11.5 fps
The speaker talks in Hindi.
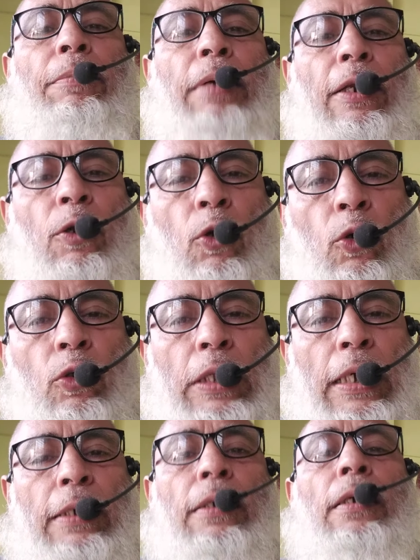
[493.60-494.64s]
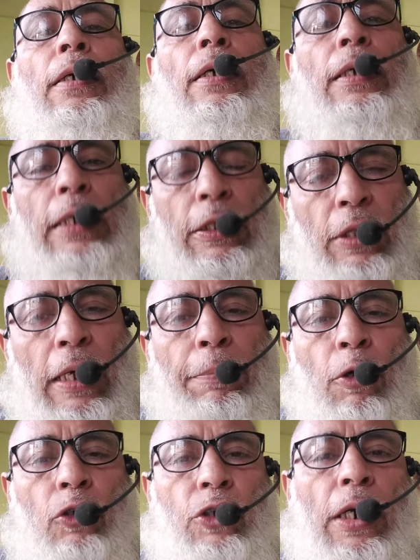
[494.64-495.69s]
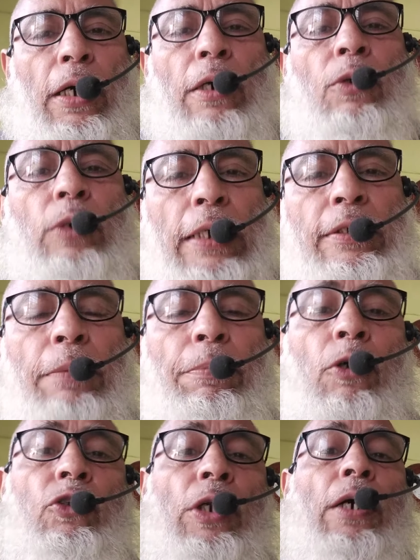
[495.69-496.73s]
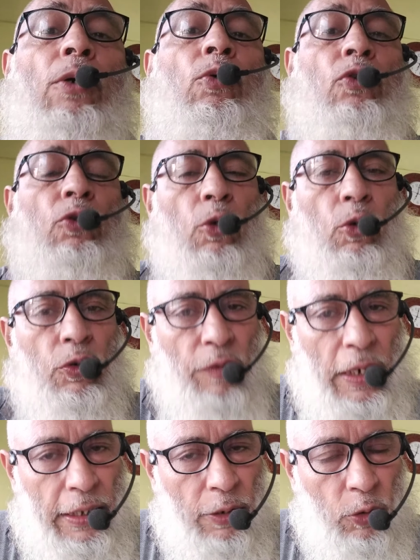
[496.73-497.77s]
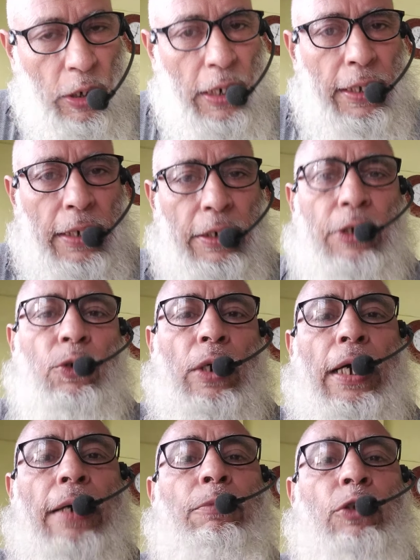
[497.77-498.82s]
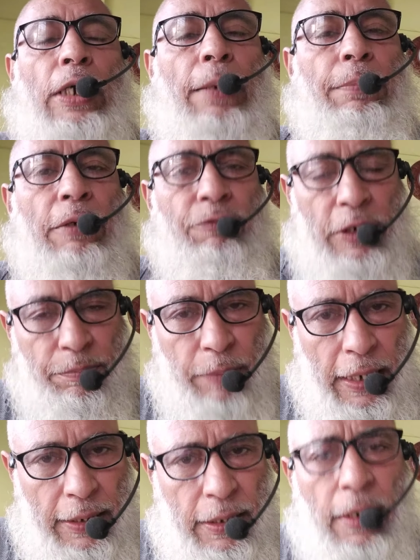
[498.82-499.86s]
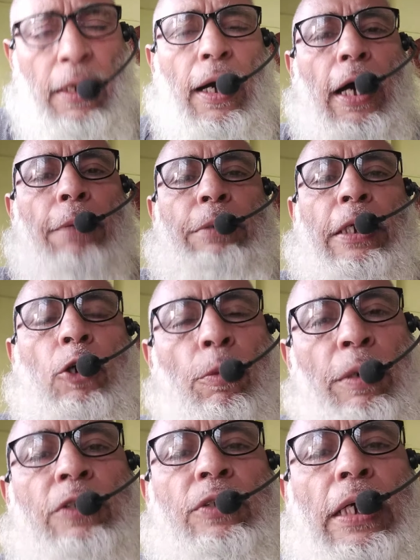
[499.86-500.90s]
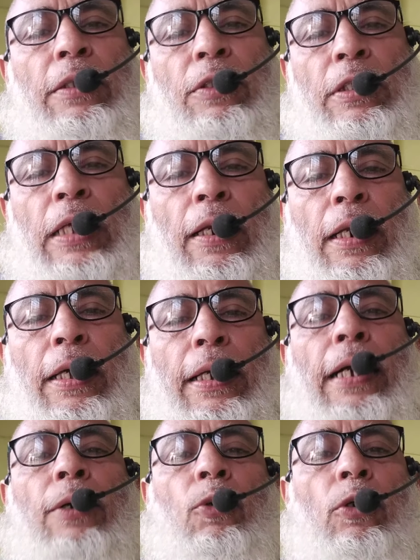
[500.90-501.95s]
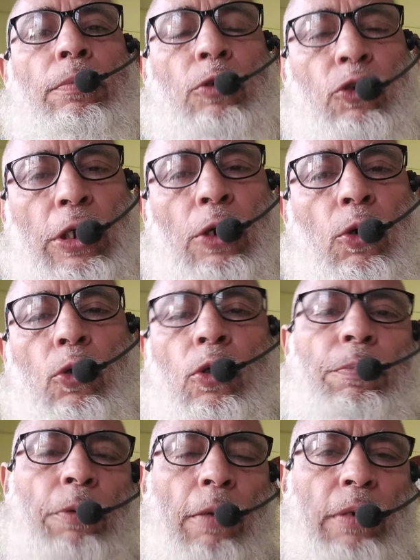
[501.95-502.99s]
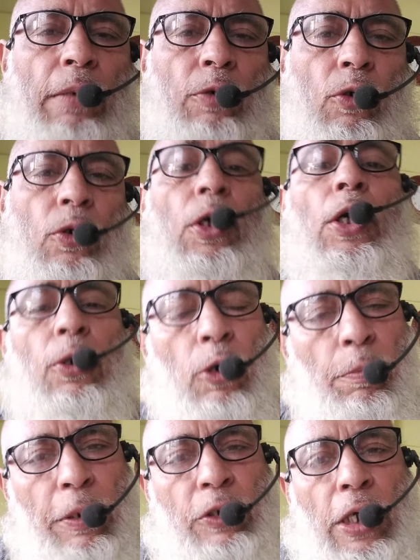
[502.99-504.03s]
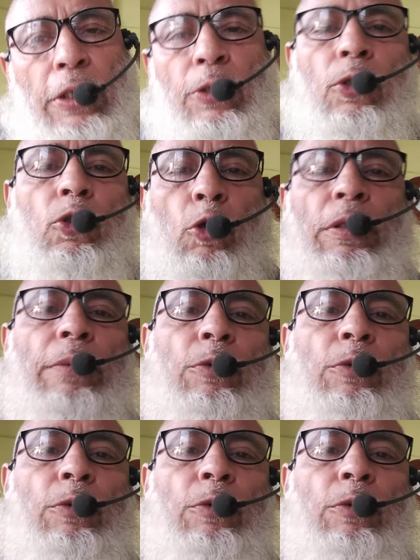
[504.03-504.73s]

मैं लोगों तक कितना पहुंच रहा हूं कैसे पहुंच रहा हूं उनको कुछ फ़ायदा हो रहा है या नहीं हो रहा है मुझे आपका फीडबैक आपके कमेंट्स का इंतज़ार रहेगा कोई मुश्किल हो कोई प्रॉब्लम हो कोई परेशानी हो तो भी